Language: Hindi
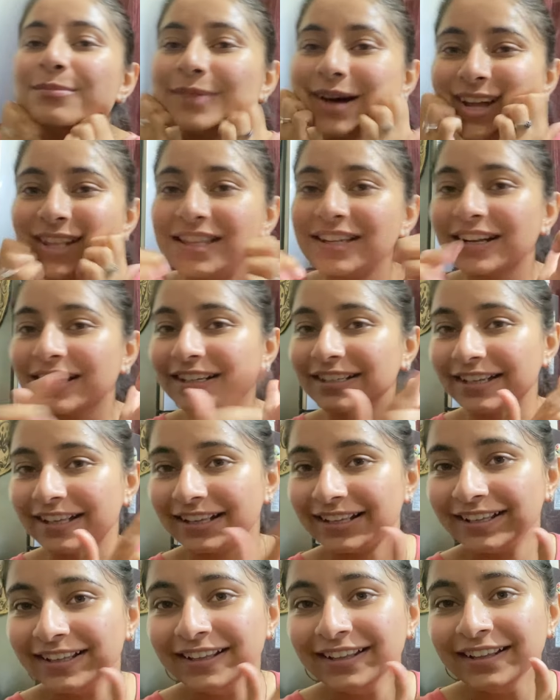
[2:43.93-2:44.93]
अध गट्टे
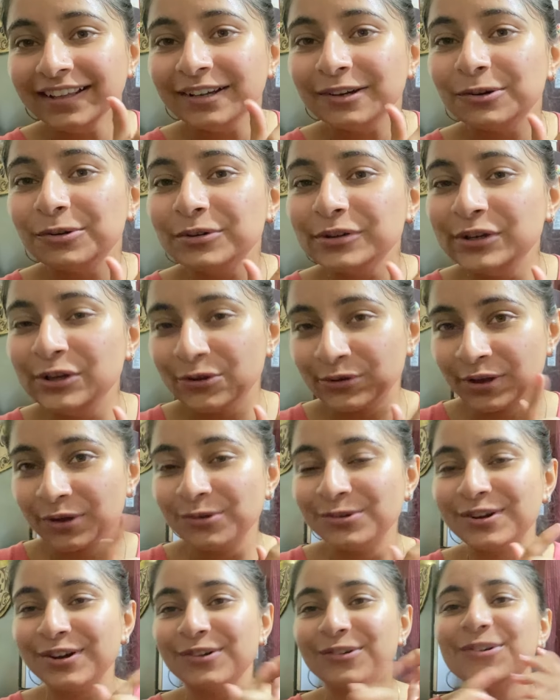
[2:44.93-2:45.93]
उंगलियों के
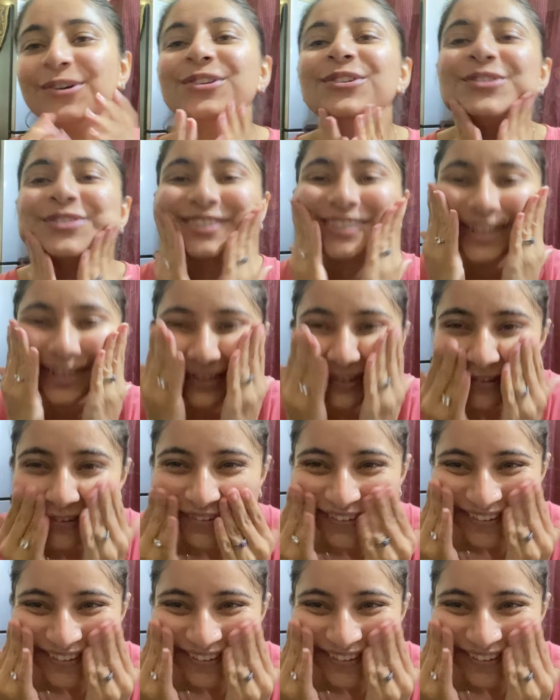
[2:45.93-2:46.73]
घुटनों को यूज़ करो